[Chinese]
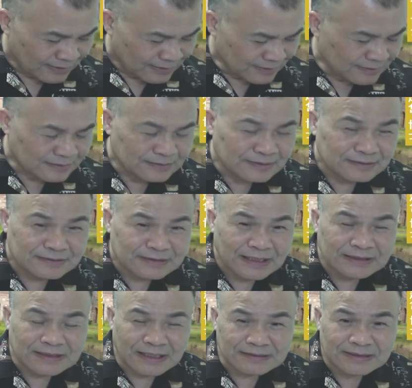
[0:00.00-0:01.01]
呃，
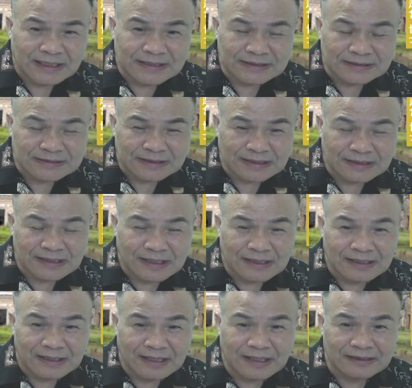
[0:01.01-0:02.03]
在唐代以前呢，
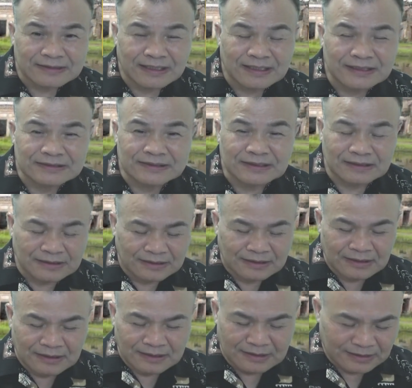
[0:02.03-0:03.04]
啊，唐代以前，
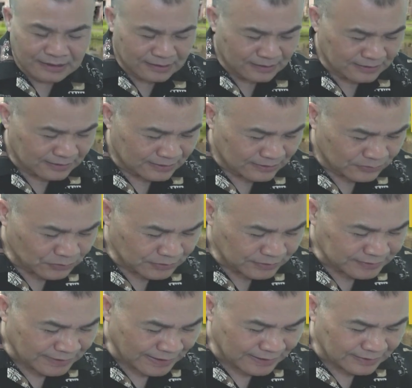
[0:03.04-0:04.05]
呃，李
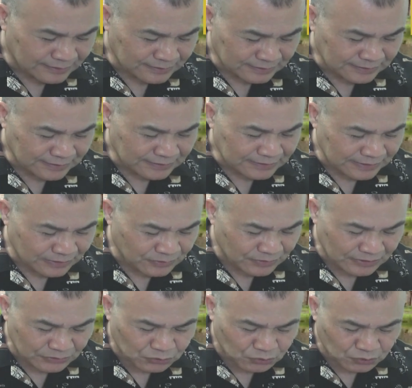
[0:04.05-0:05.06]
财呢曾经写过
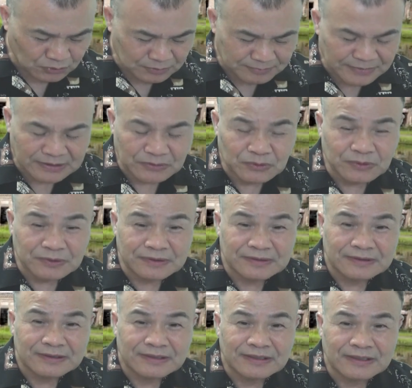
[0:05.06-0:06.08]
一个续命论，
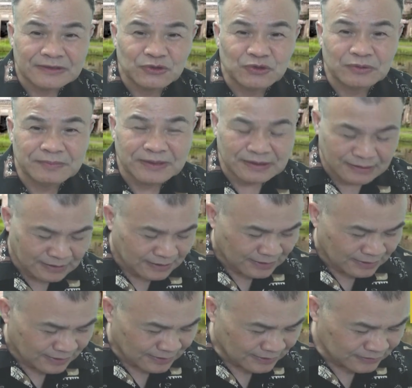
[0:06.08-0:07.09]
续命。
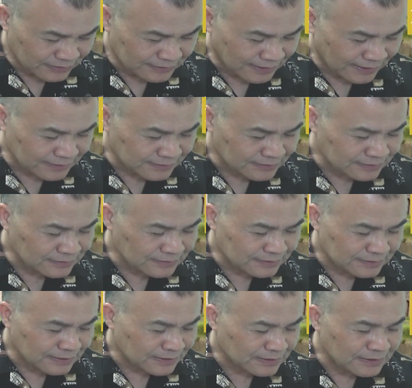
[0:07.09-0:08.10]
呃，李财是
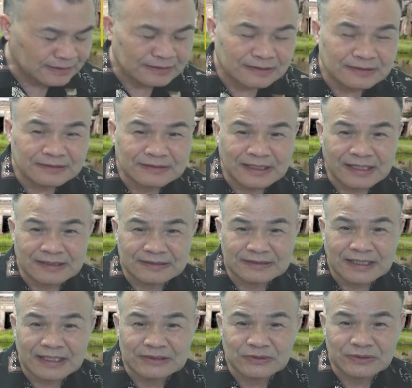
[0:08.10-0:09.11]
这个唐
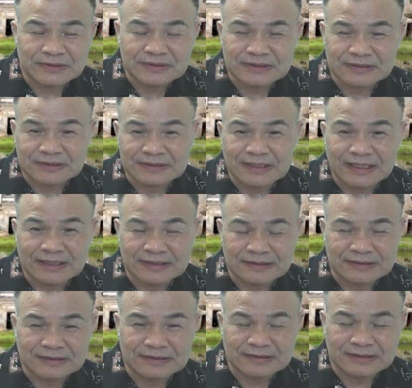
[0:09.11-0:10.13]
太宗时代
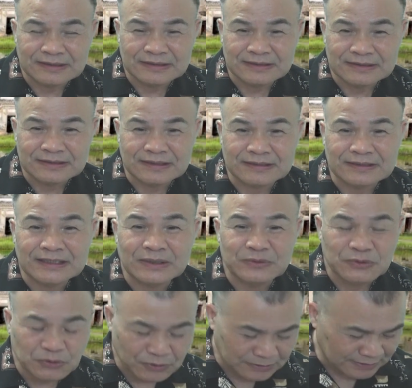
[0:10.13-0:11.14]
的一个天
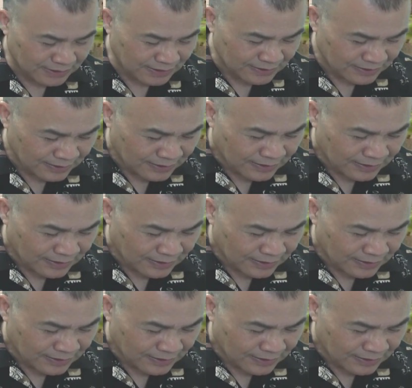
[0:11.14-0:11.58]
文学家，